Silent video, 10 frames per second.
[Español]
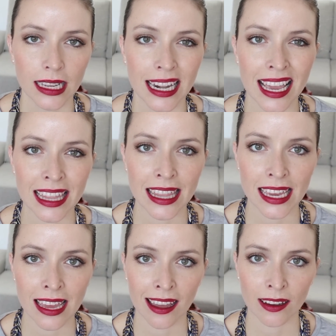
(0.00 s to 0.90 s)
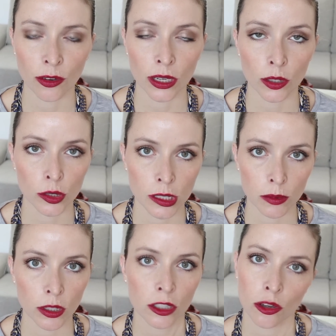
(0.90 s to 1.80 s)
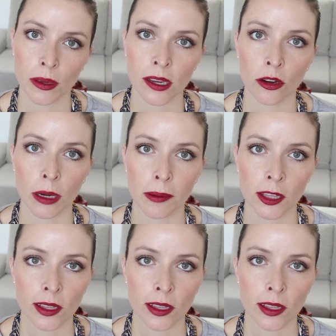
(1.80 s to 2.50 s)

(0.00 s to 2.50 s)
la idea o el concepto que yo vi con respecto